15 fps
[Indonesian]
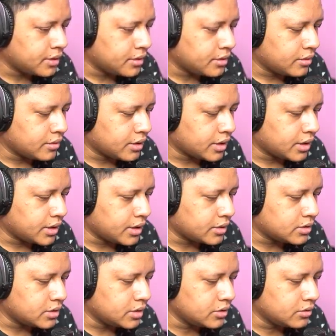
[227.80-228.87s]
oke kita
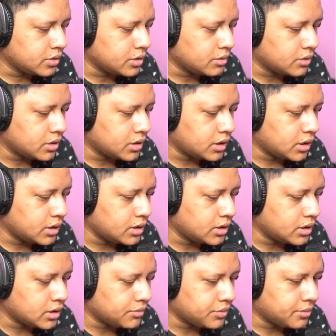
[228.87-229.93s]
harus lindungi teman kita nih
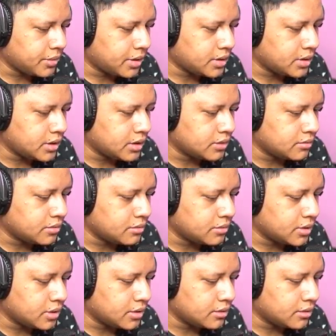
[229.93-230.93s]
jangan sampai mati ya teman-teman ya